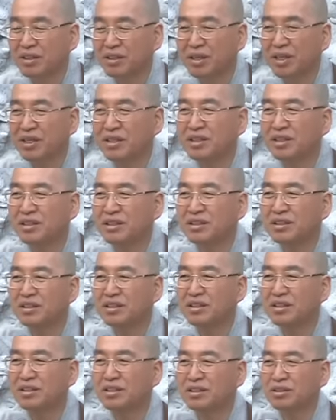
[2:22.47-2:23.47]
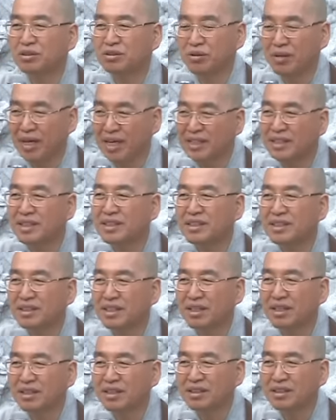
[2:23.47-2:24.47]
회를
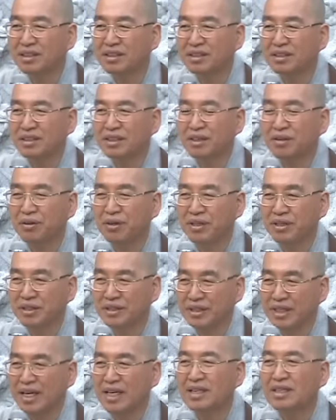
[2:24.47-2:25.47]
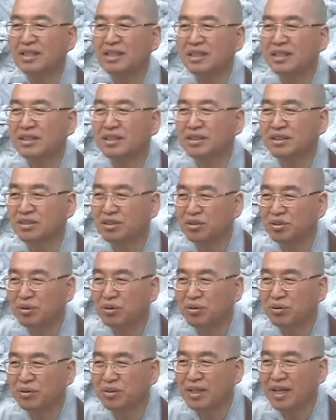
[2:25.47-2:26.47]
좋아하셔서 제가 회를 사드리는 건
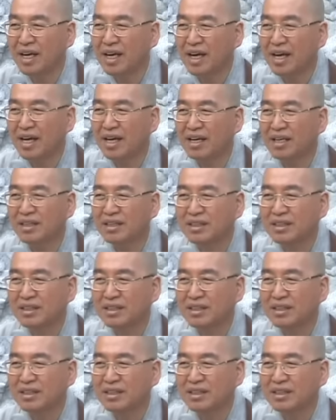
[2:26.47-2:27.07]
좋은데